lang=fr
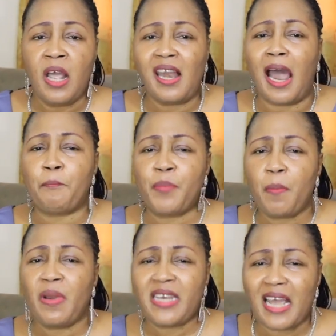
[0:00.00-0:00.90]
La
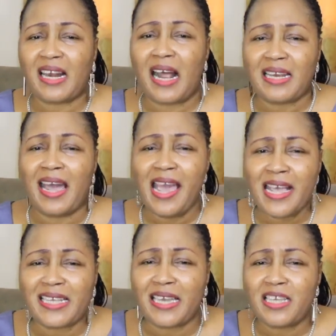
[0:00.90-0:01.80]
Bible déclare dans
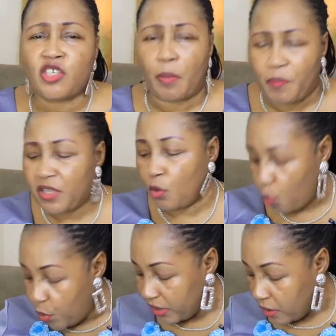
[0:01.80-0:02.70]
Ésaïe chapitre
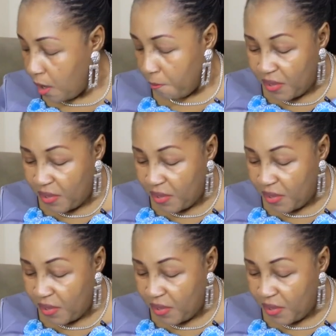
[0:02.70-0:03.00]
8,